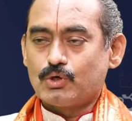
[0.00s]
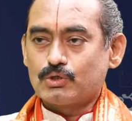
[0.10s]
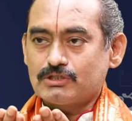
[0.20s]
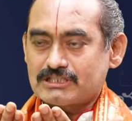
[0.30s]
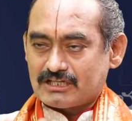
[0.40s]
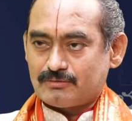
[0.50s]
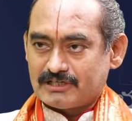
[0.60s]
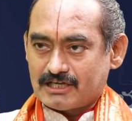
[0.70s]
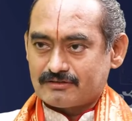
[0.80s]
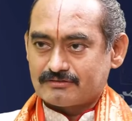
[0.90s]
నోరుతో
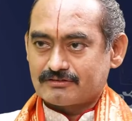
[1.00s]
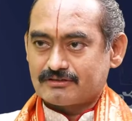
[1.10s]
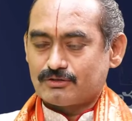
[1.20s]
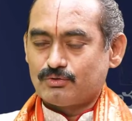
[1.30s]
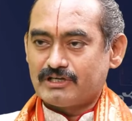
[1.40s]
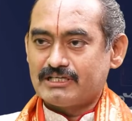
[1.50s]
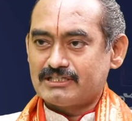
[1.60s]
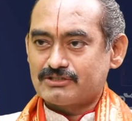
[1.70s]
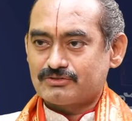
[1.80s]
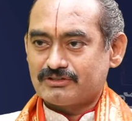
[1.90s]
చదవమన్నారు నోరేం
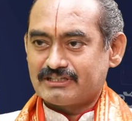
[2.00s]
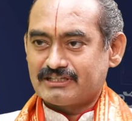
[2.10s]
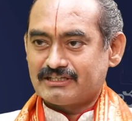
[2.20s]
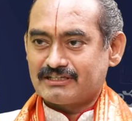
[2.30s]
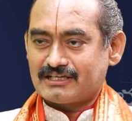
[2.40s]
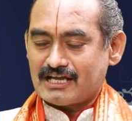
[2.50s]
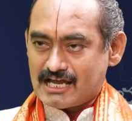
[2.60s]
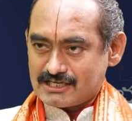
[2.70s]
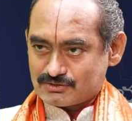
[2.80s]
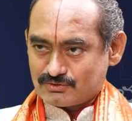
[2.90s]
చేస్తుంది
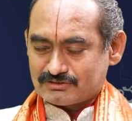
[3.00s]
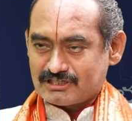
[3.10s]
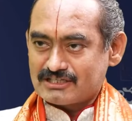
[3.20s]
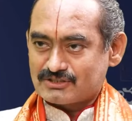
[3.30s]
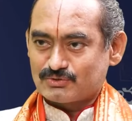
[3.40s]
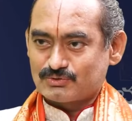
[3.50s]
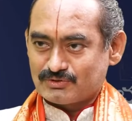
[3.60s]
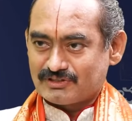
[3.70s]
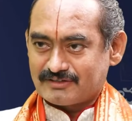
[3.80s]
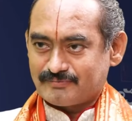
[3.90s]
ఆ స్తోత్రాన్ని
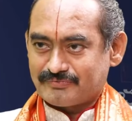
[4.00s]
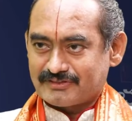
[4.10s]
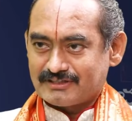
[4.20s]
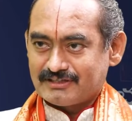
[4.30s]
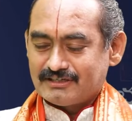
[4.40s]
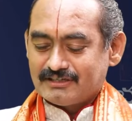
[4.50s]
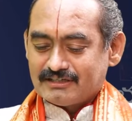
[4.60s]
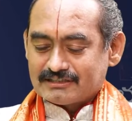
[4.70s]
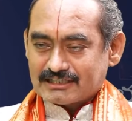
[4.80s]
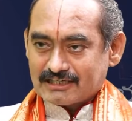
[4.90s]
చదువుతోంది
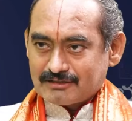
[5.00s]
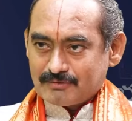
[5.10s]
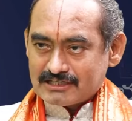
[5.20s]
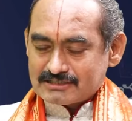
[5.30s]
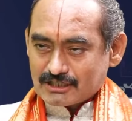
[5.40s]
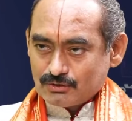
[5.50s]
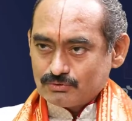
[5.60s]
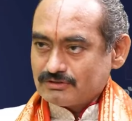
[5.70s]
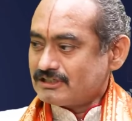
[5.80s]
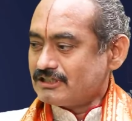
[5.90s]
తర్వాత మనం
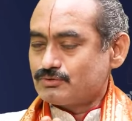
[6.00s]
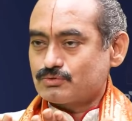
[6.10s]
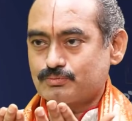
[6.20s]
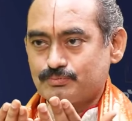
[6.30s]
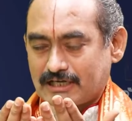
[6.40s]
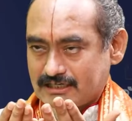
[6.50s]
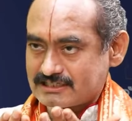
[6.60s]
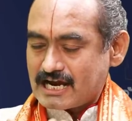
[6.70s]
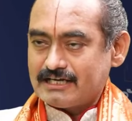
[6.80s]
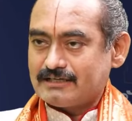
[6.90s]
చదువుతున్నది పక్క
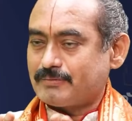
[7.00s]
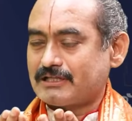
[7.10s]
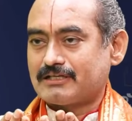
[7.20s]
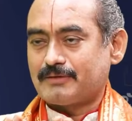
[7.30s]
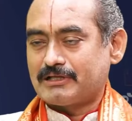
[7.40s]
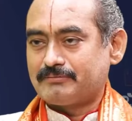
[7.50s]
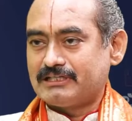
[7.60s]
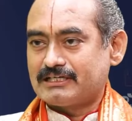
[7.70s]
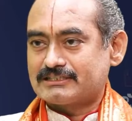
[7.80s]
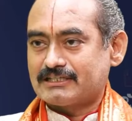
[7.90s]
చాంటింగ్ పది పది
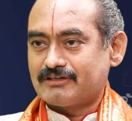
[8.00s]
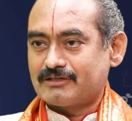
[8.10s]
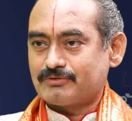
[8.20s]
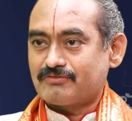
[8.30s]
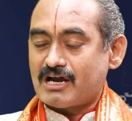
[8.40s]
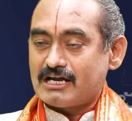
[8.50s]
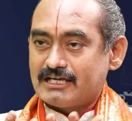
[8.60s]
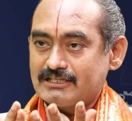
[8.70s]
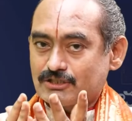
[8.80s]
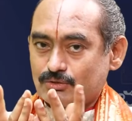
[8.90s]
మందికి కలిసి చదివేటప్పుడు వాళ్ళు
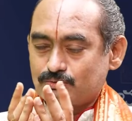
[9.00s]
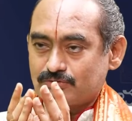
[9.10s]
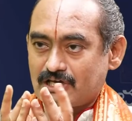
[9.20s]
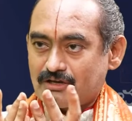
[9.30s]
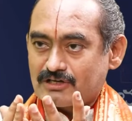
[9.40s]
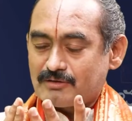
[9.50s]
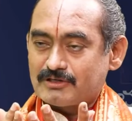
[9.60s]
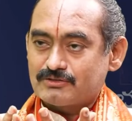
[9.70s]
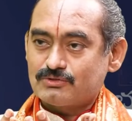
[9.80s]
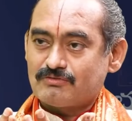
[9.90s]
ఏం చదువుతున్నారో
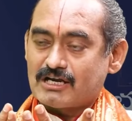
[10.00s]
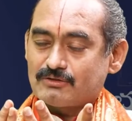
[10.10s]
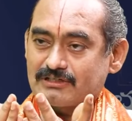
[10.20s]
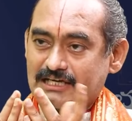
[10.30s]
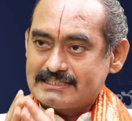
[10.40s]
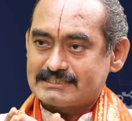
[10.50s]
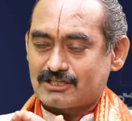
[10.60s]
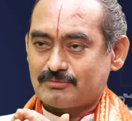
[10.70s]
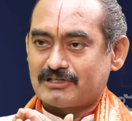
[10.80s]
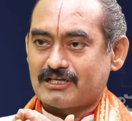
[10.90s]
గమనిస్తూ వాళ్ళతో కలిసి
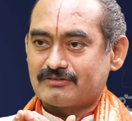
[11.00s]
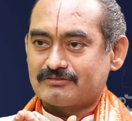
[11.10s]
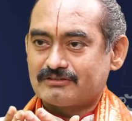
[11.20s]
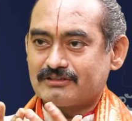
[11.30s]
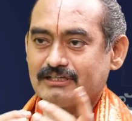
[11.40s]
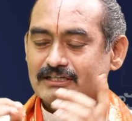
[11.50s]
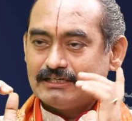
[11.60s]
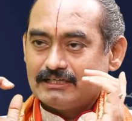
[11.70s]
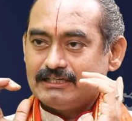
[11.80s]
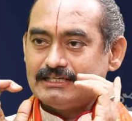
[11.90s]
చదవమన్నారు
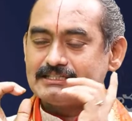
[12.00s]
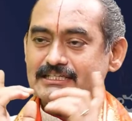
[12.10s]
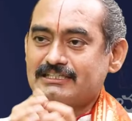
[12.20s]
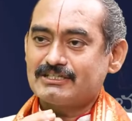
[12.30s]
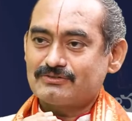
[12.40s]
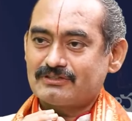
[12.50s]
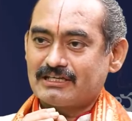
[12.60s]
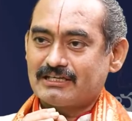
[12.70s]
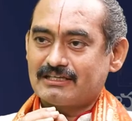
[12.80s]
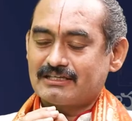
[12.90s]
ఇయర్స్ ఏం
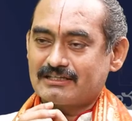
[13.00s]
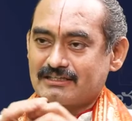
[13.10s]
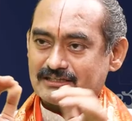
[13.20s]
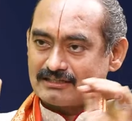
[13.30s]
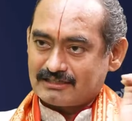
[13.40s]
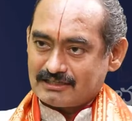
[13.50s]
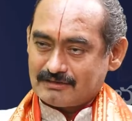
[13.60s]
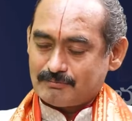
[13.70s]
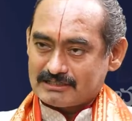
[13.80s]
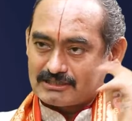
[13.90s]
చేస్తున్నాయి
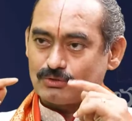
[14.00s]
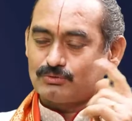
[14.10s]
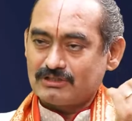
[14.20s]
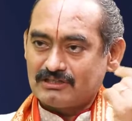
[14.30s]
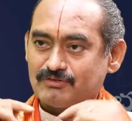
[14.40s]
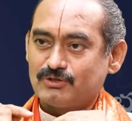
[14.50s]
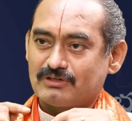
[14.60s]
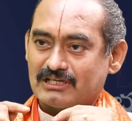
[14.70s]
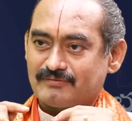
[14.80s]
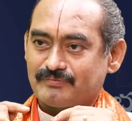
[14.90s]
మనం చదువుతున్నది
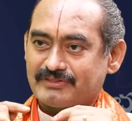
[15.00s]
వింటున్నాయి